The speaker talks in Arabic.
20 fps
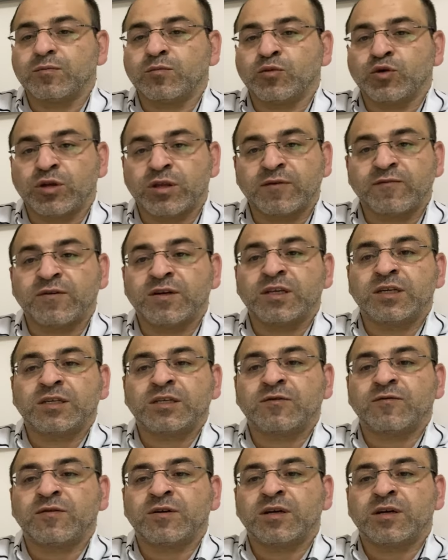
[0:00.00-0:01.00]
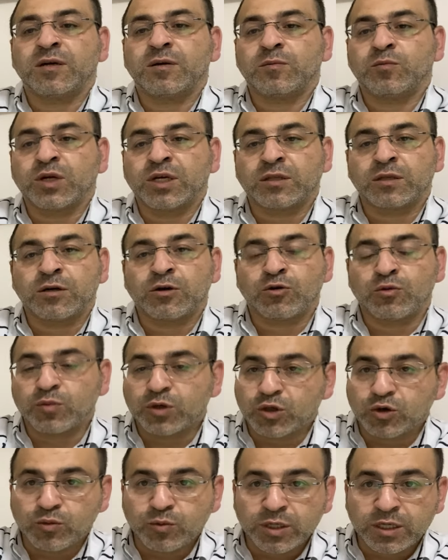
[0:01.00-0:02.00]
موظفين السفاره بيختاروا اللي
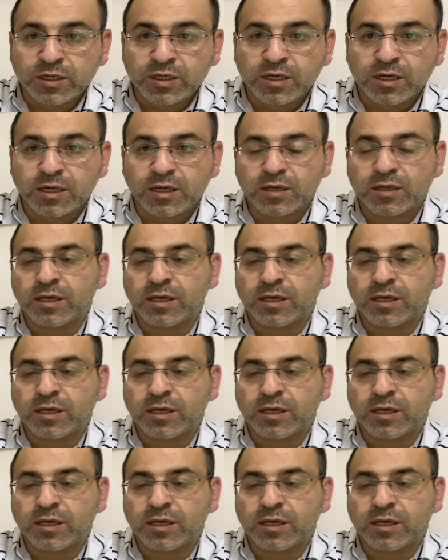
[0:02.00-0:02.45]
بدهم اياه